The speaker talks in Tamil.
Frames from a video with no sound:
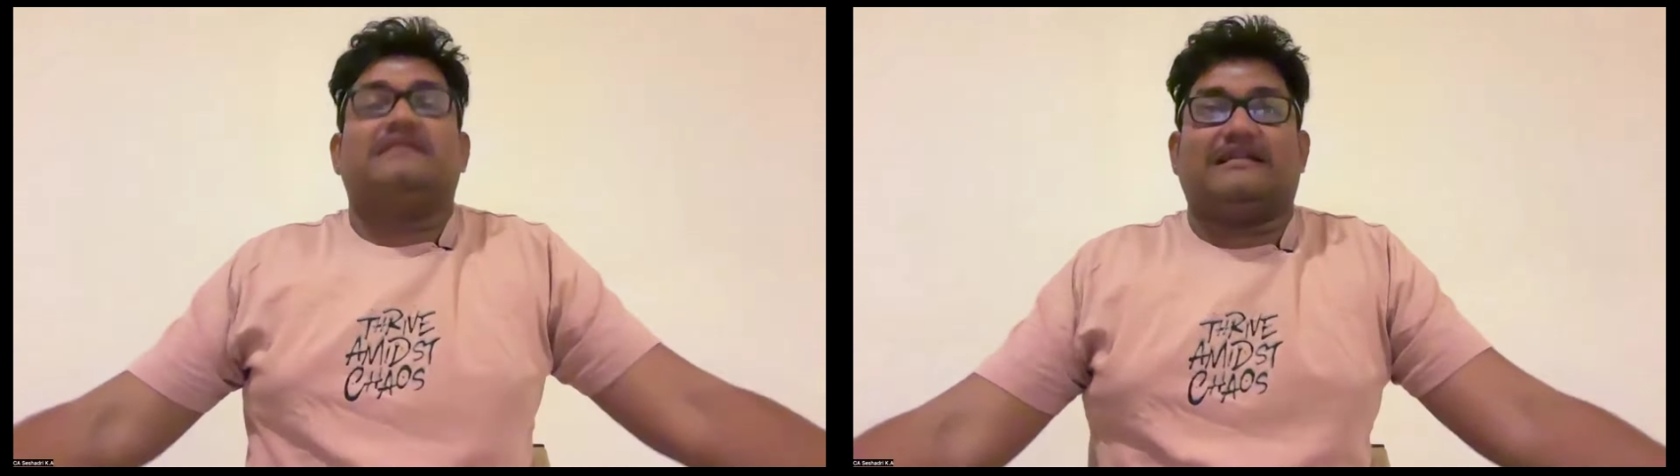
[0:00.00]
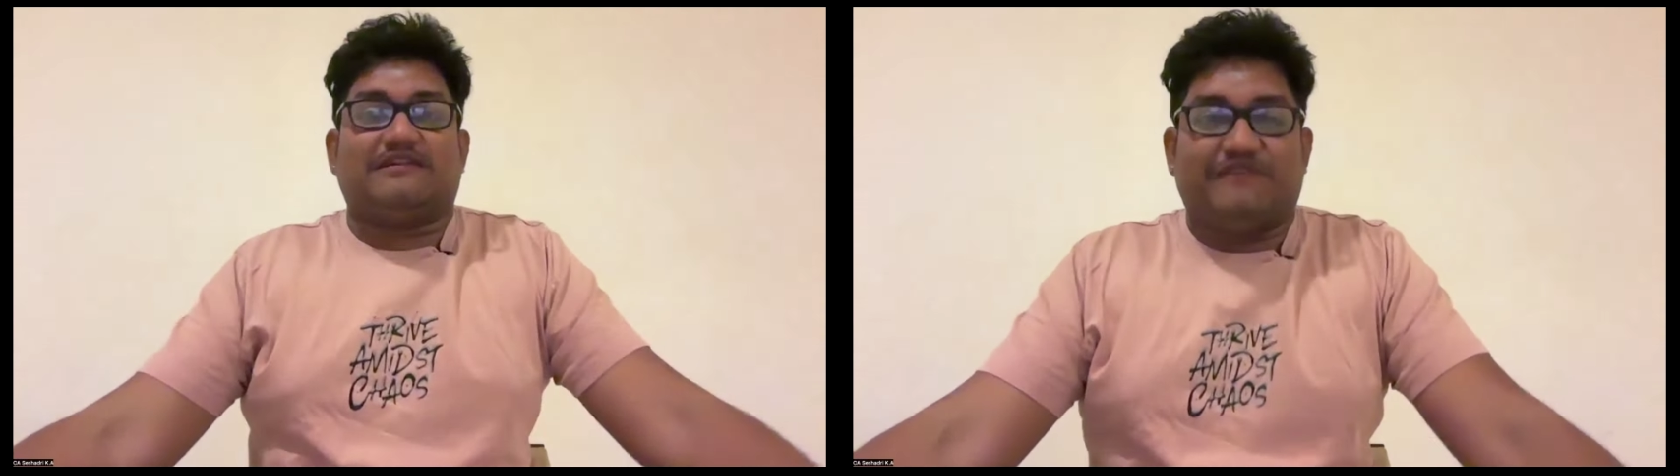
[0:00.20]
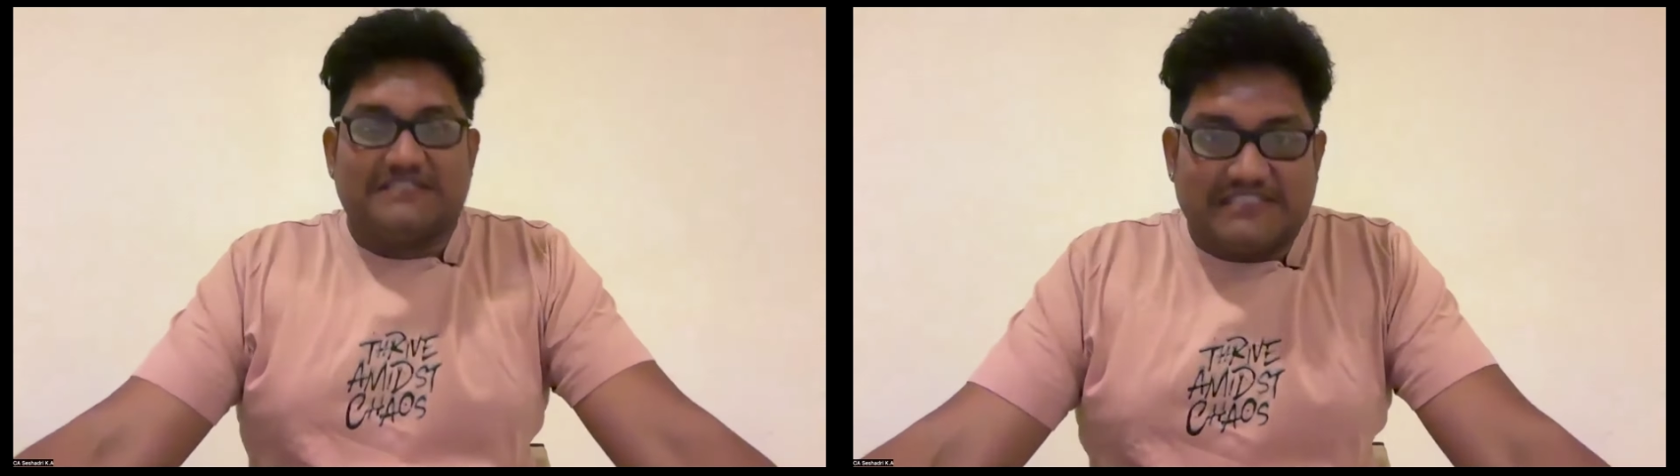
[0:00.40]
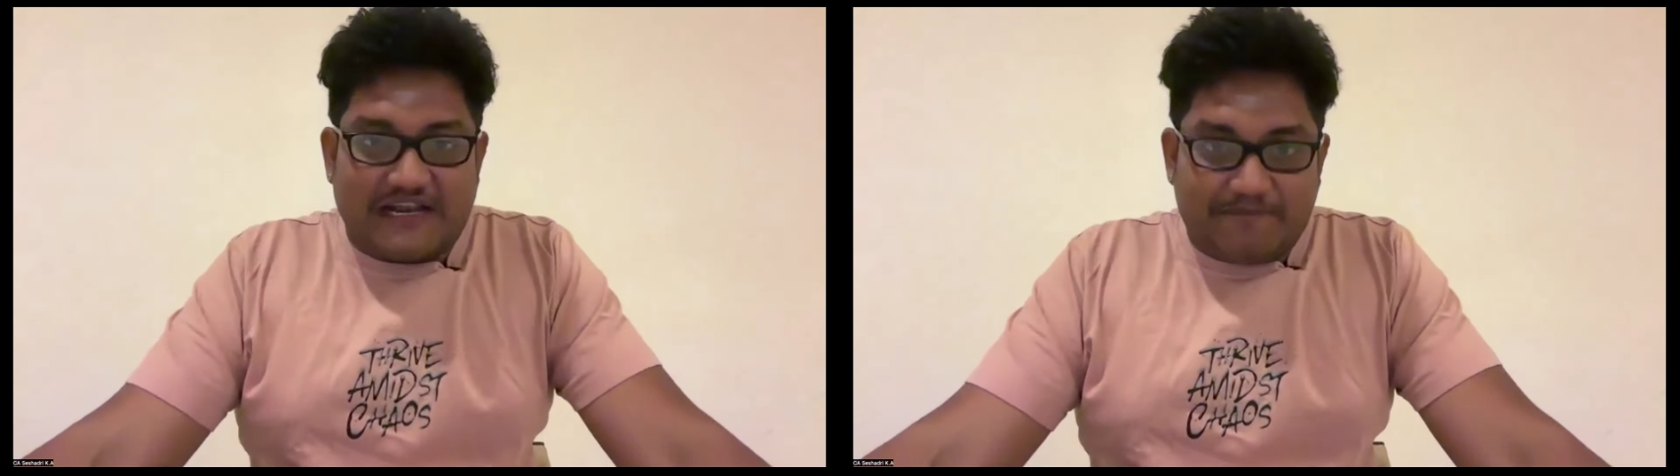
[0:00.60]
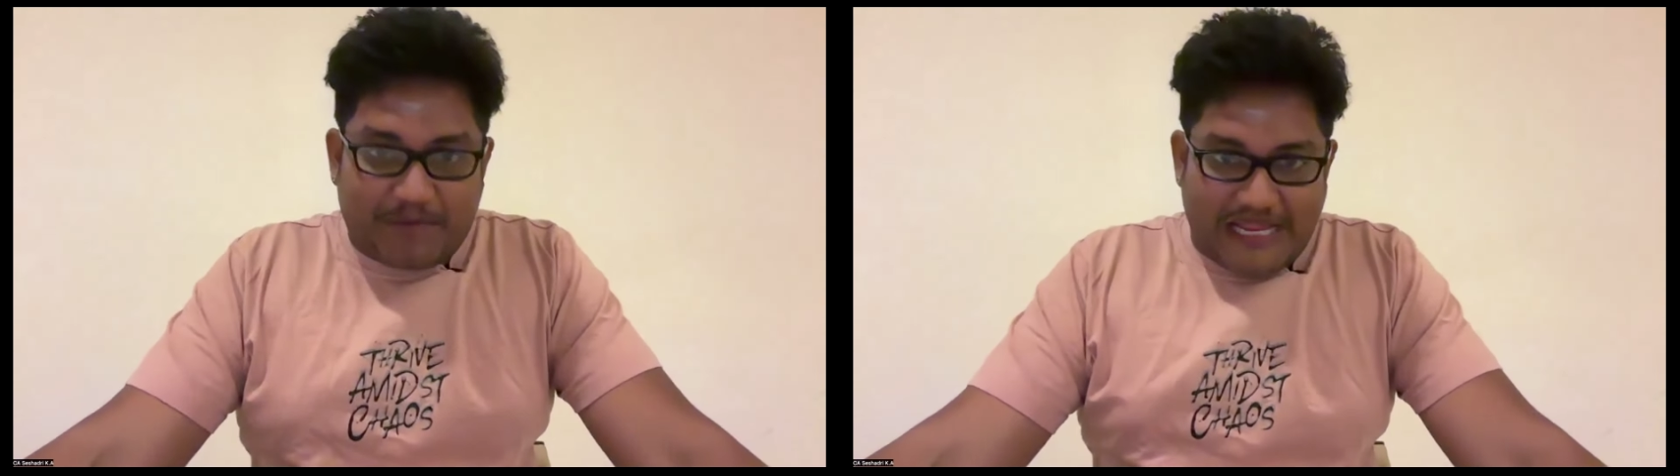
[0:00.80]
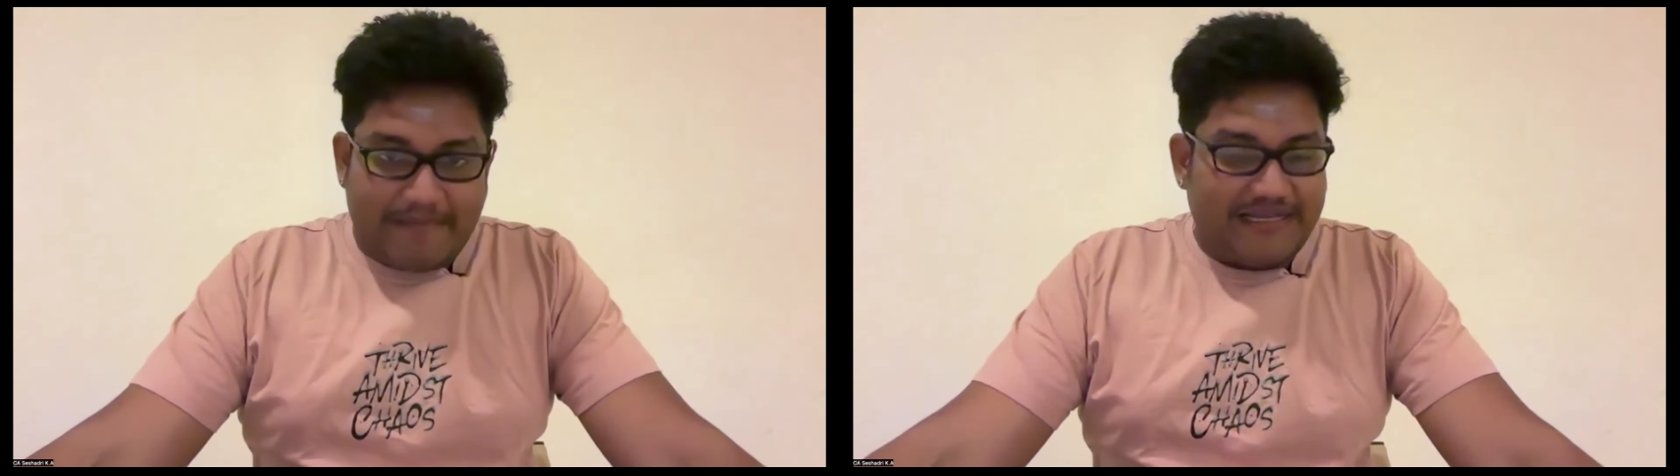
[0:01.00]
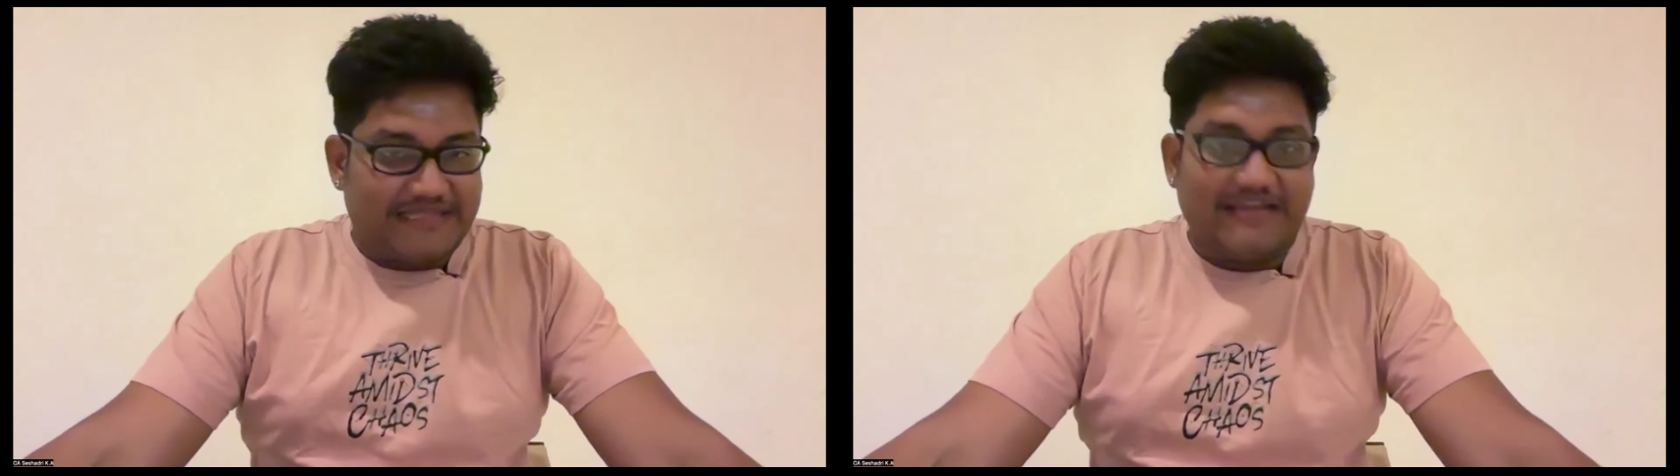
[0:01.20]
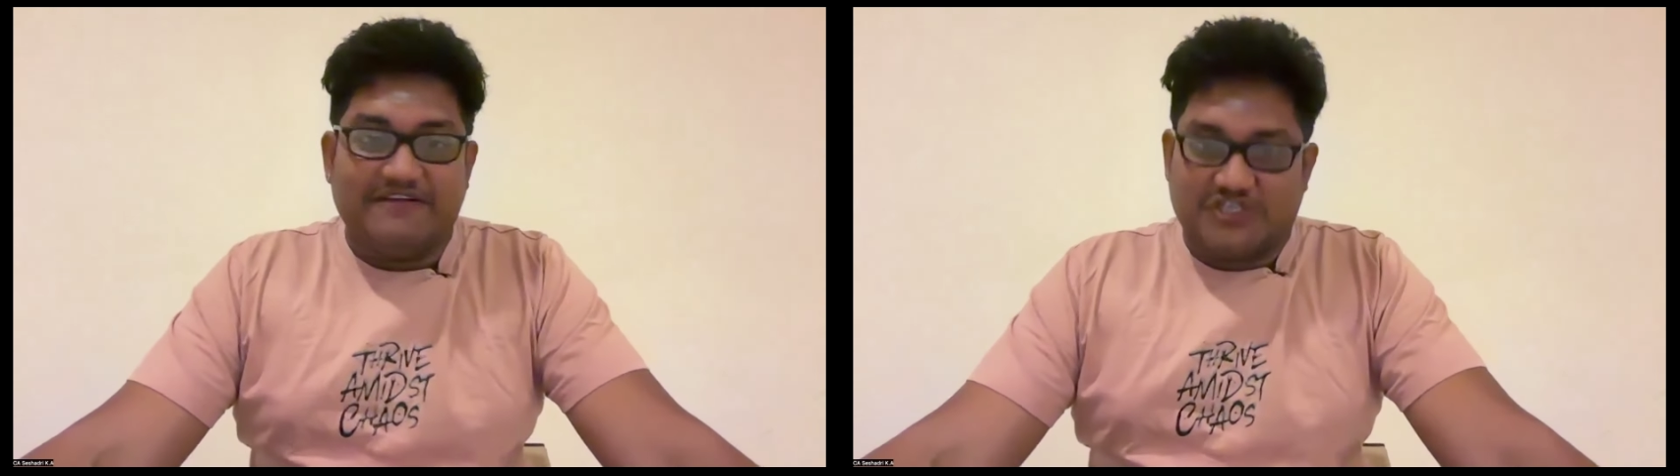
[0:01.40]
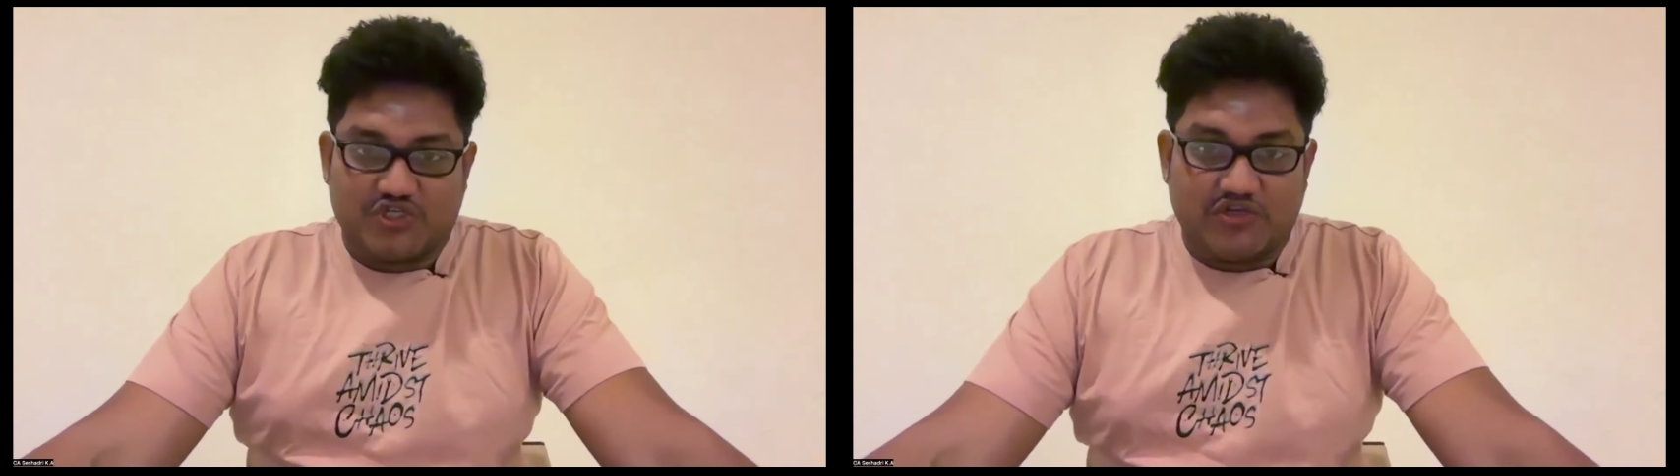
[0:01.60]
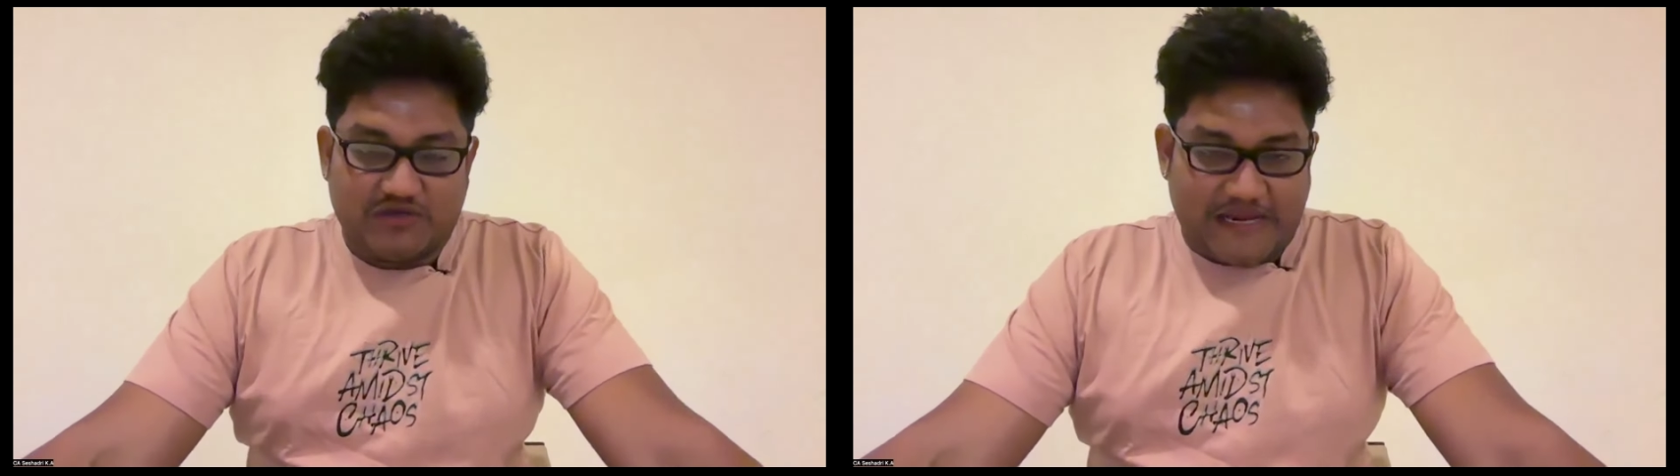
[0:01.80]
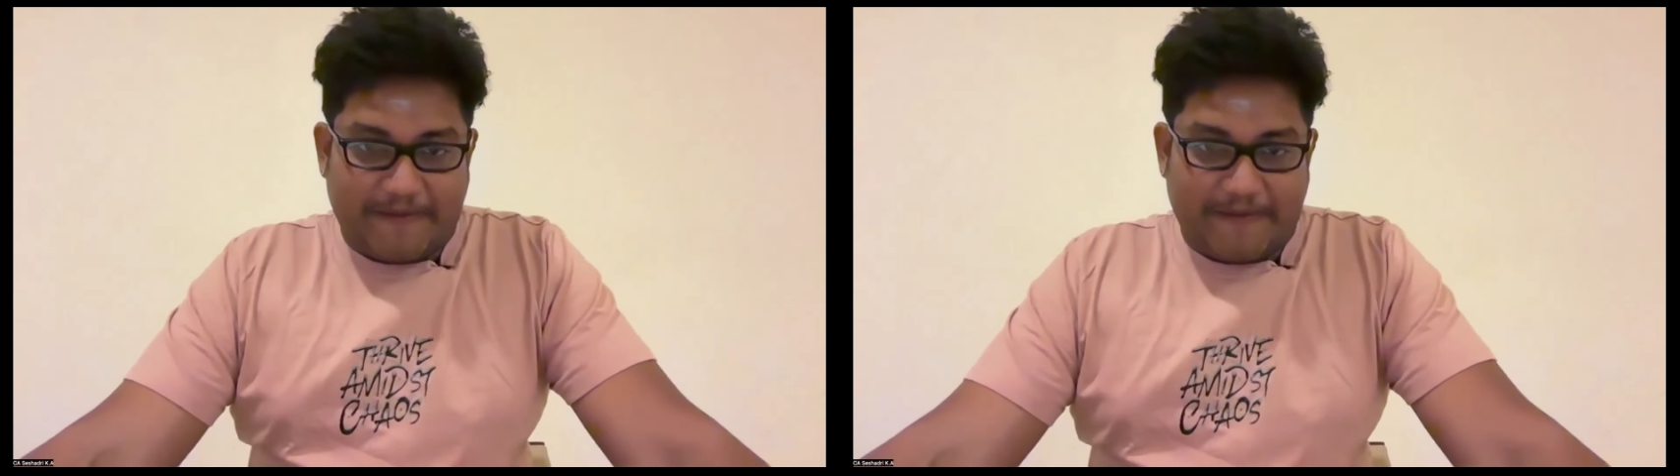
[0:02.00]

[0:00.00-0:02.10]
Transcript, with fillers: தட்ஸ் ஃபர்ஸ்ட் அண்ட் பிரைமரி திங் விச் ஷுட்